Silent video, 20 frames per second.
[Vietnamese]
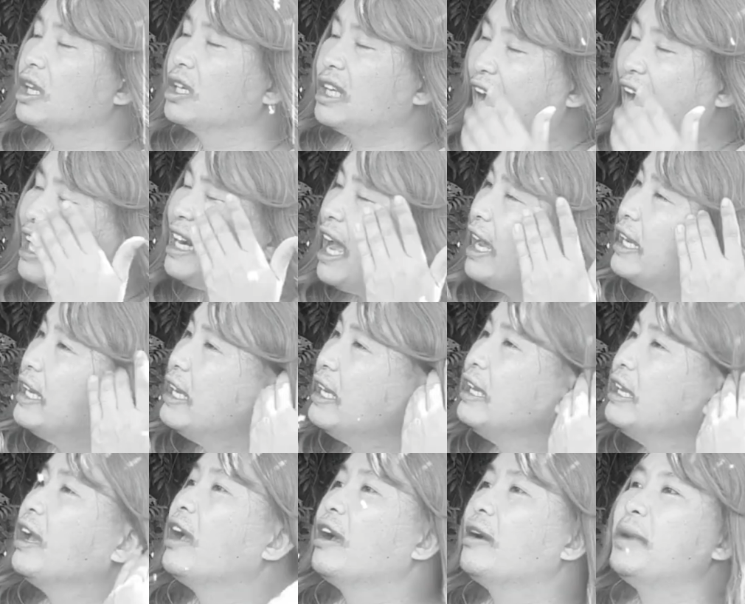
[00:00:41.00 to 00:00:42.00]
tháng này
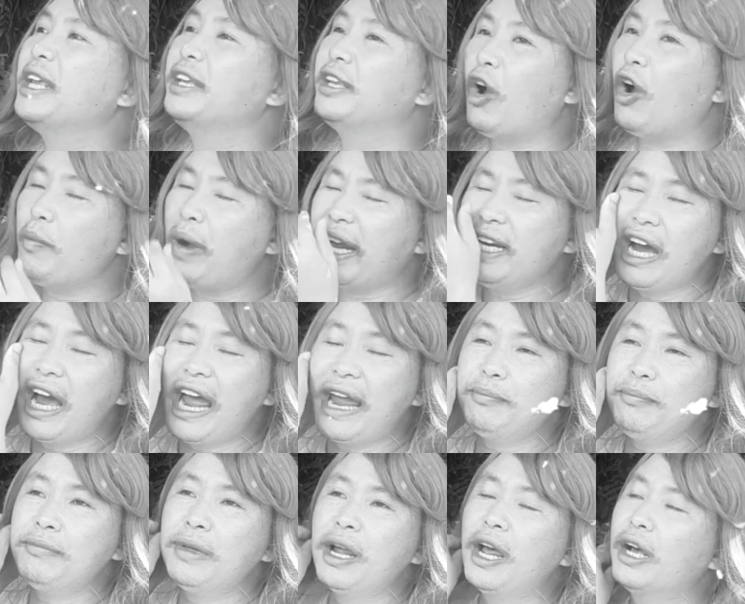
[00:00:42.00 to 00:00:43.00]
mình cho mấy đứa
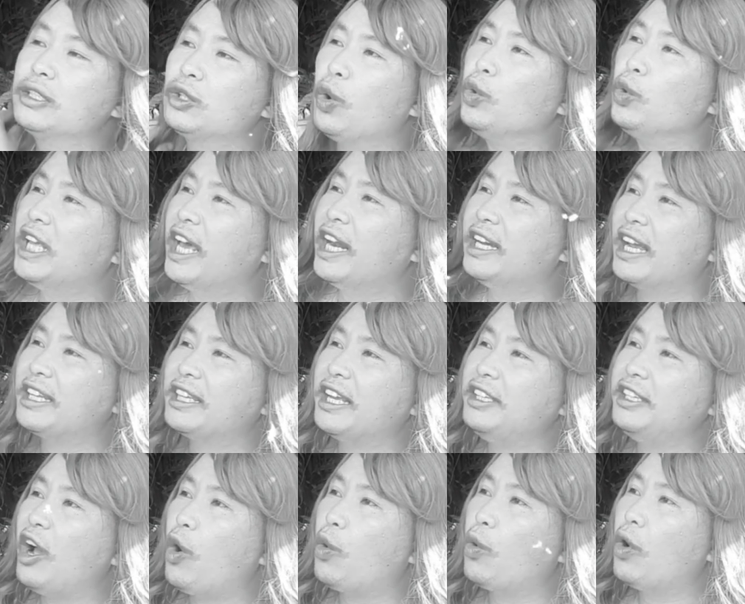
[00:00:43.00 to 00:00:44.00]
em thu tiền nhà chị
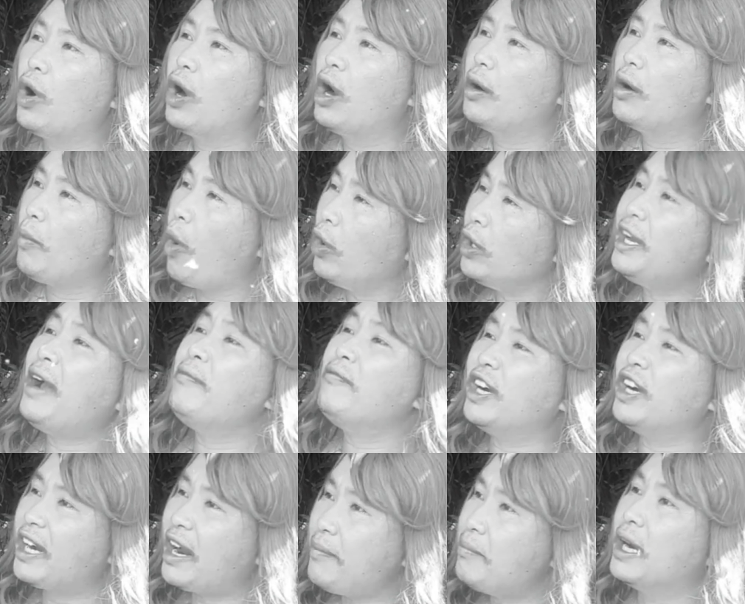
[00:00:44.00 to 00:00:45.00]
giàu 400 phần
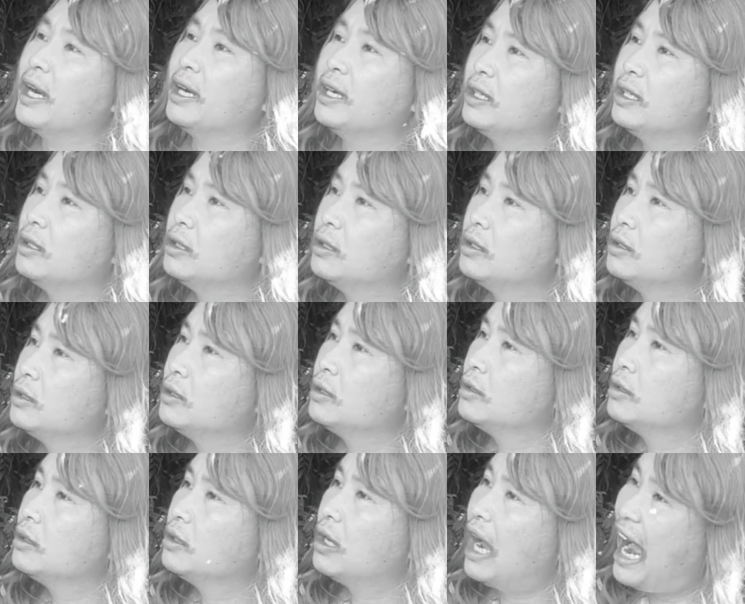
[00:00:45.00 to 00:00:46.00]
trăm mà
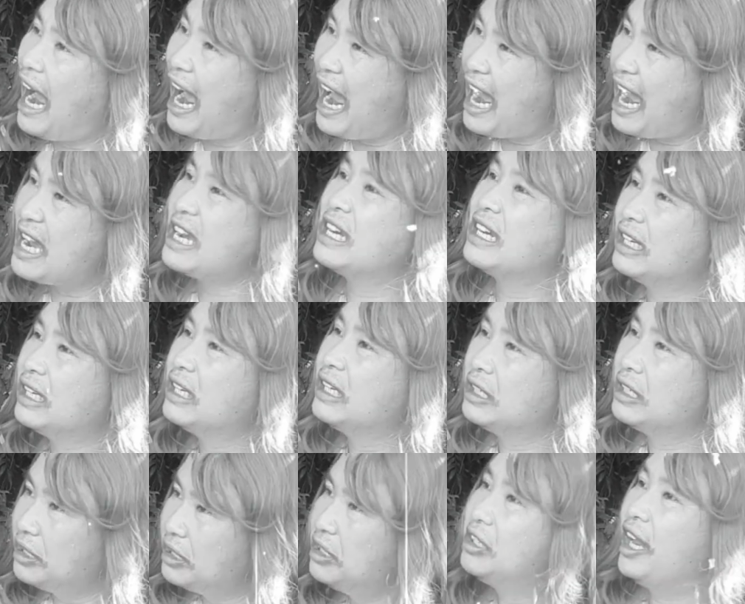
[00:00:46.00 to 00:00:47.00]
à
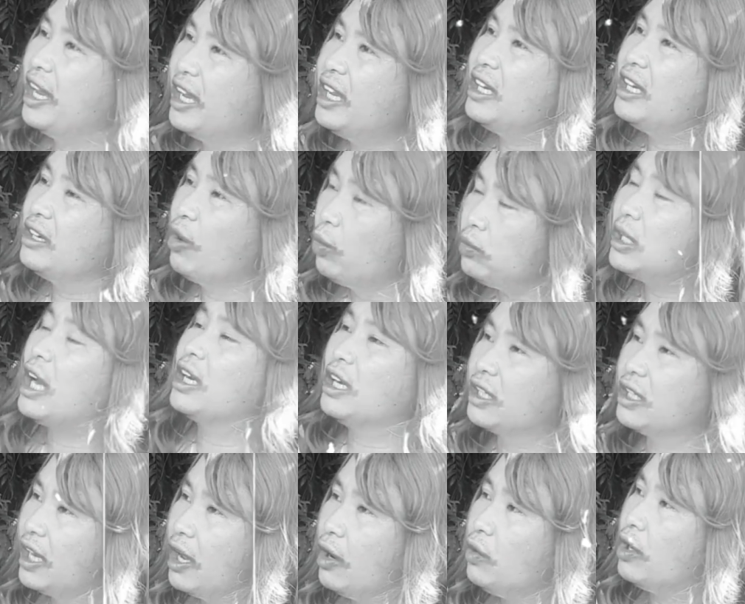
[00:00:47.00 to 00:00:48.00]
như thế đúng thật là
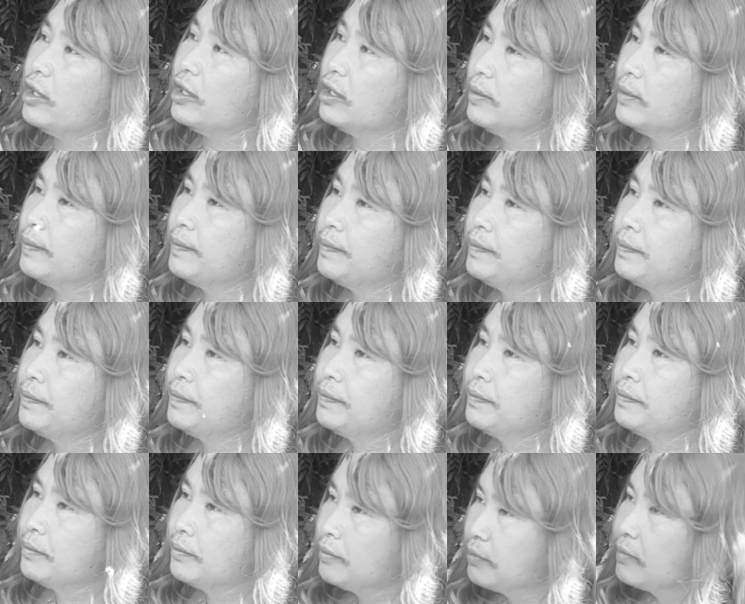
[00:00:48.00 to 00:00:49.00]
thiếu rồi
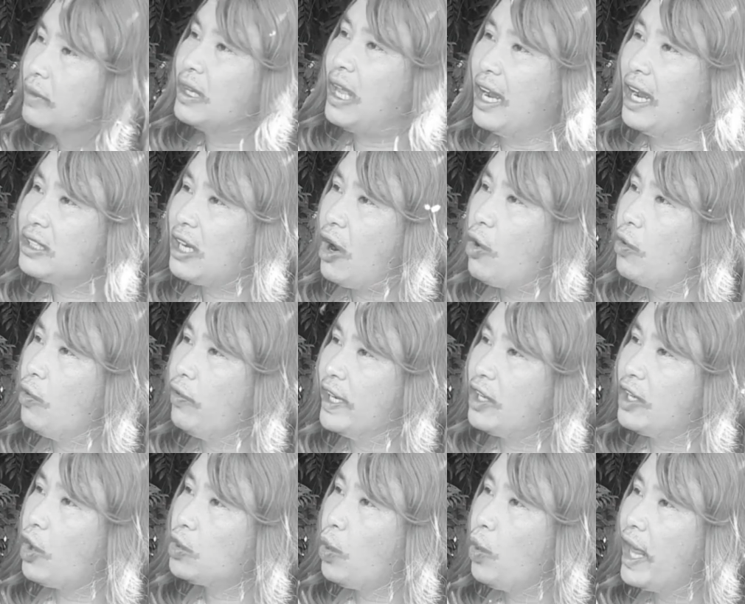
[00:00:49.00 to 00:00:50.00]
tháng sau phải
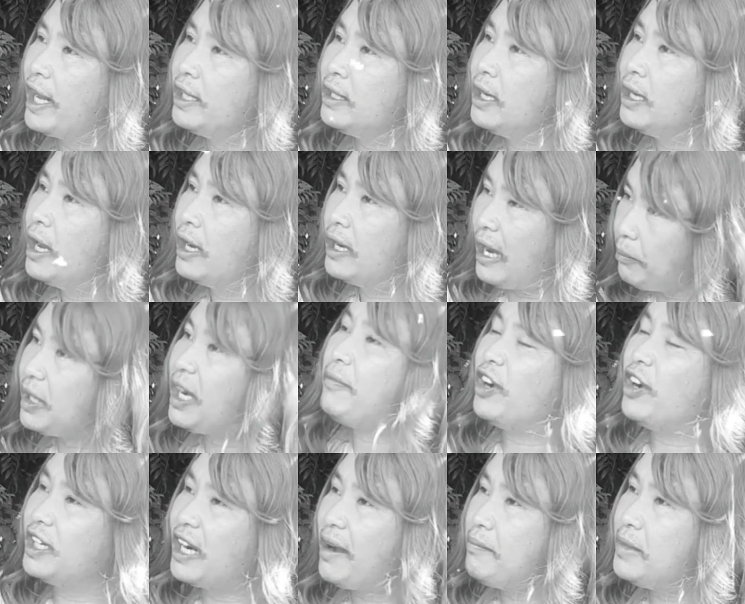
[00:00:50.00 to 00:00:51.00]
cho tu lên 500
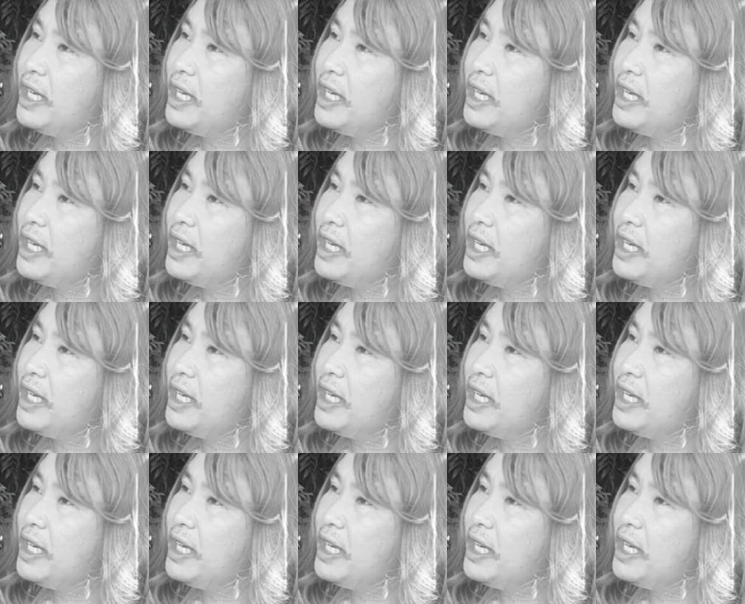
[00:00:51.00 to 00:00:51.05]
phần trăm